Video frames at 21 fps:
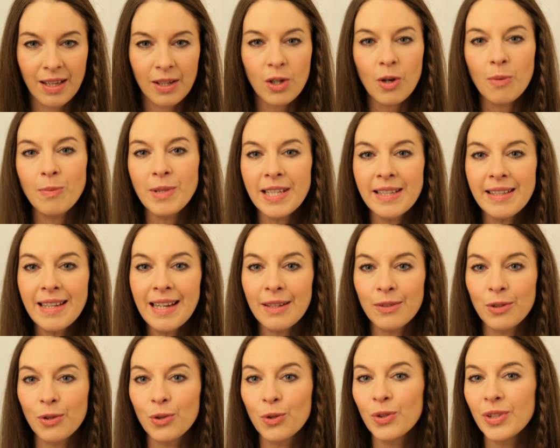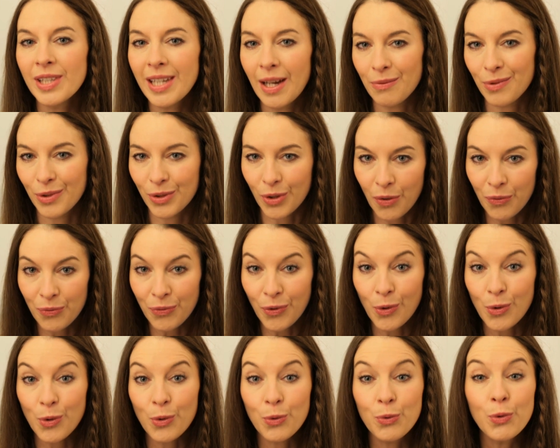Comme l'idée est de donner à votre
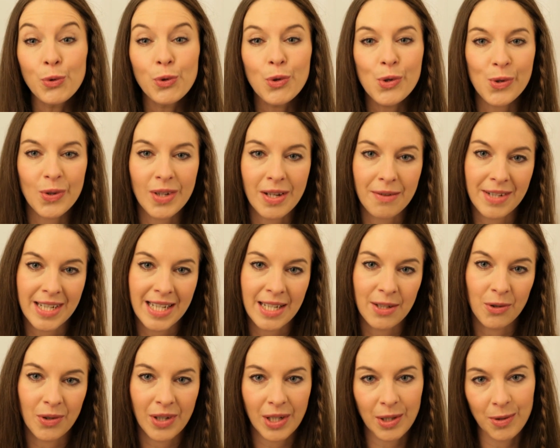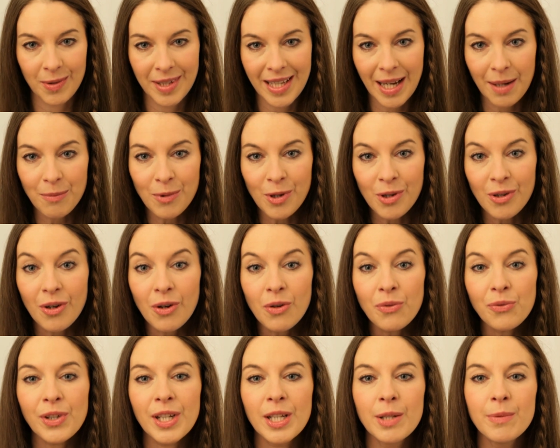enfant le goût de se laver les dents régulièrement,
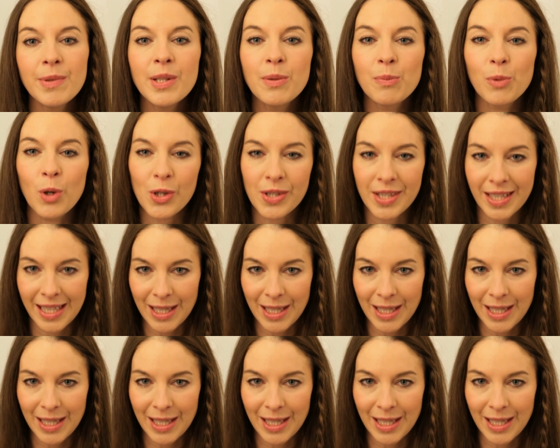offrez-lui une brosse